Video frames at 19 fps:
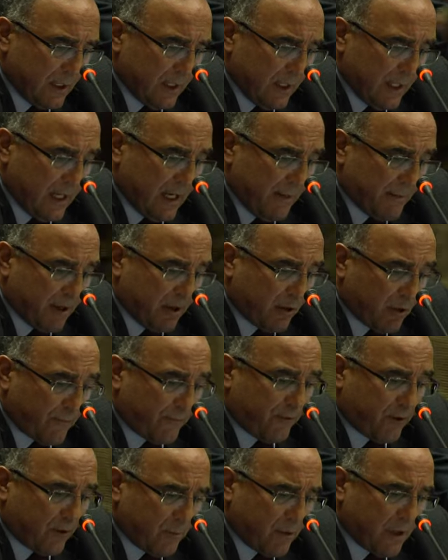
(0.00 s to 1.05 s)
Es la mejor
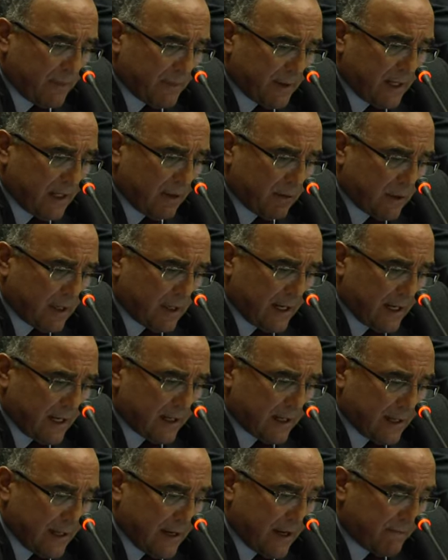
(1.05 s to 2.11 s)
fórmula para
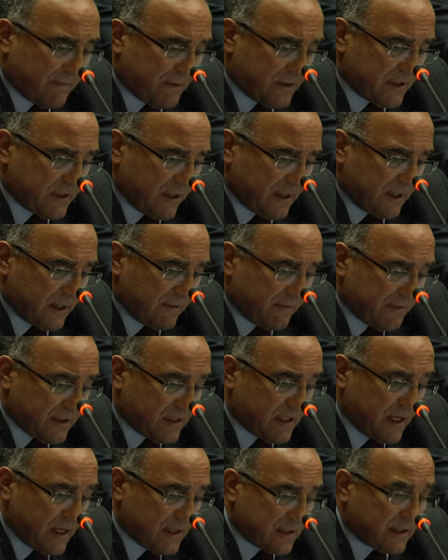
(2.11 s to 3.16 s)
lograr la
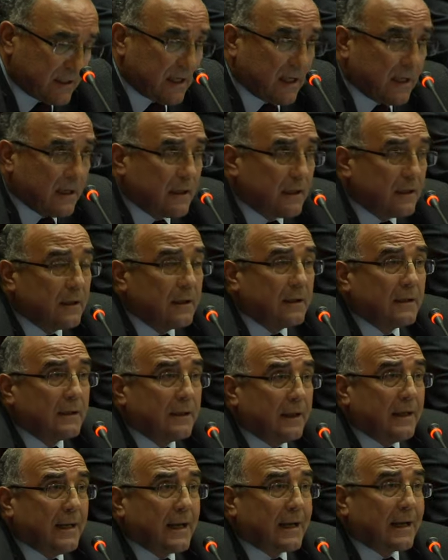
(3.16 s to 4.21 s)
eficiencia
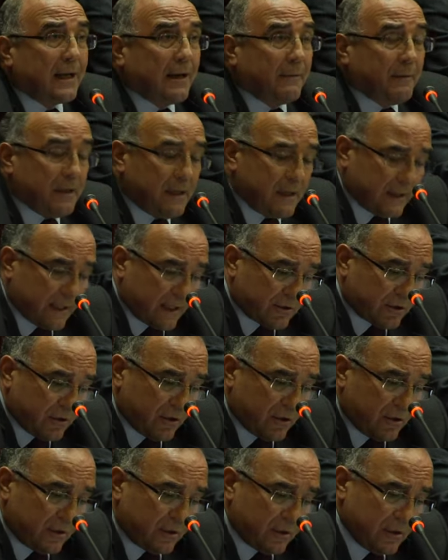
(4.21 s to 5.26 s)
en la
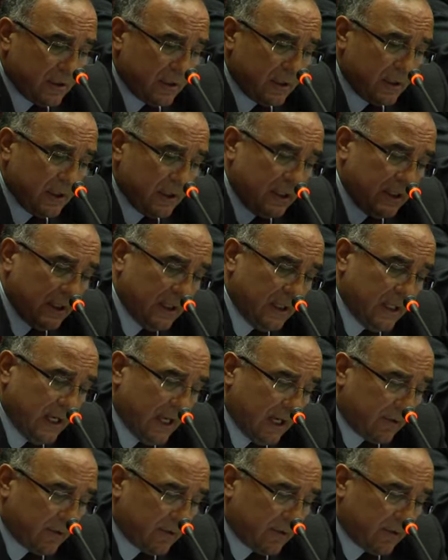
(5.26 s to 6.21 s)
rehabilitación y en la